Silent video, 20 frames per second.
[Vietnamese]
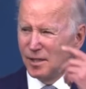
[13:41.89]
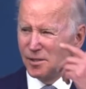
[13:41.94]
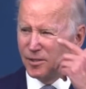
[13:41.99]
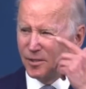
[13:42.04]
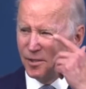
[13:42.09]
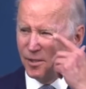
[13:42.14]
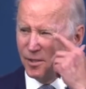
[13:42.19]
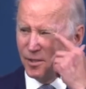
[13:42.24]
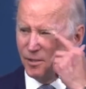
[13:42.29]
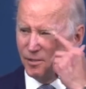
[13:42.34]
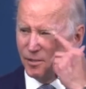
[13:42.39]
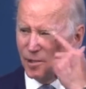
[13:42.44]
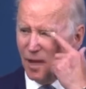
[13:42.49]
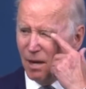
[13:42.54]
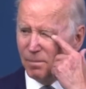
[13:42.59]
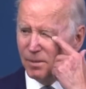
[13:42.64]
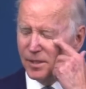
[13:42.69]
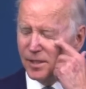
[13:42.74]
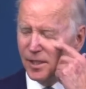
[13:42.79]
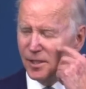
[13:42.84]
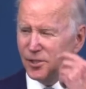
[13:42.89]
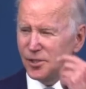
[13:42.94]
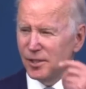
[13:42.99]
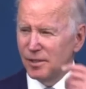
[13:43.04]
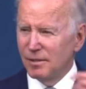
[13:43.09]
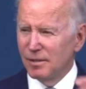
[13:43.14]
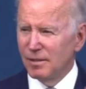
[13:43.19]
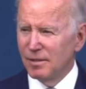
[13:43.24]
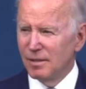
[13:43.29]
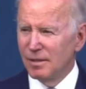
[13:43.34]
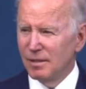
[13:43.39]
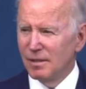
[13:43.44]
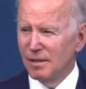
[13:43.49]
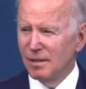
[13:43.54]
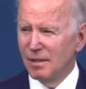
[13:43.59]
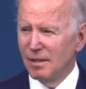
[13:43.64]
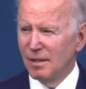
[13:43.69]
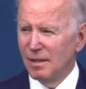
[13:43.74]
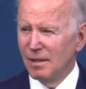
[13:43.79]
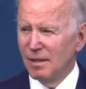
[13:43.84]
cũng không thể cản được đà thực
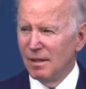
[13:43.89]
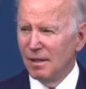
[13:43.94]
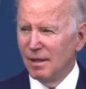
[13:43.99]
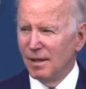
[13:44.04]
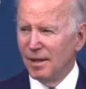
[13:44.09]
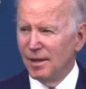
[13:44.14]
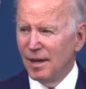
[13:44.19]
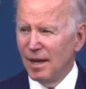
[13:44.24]
hiện mục tiêu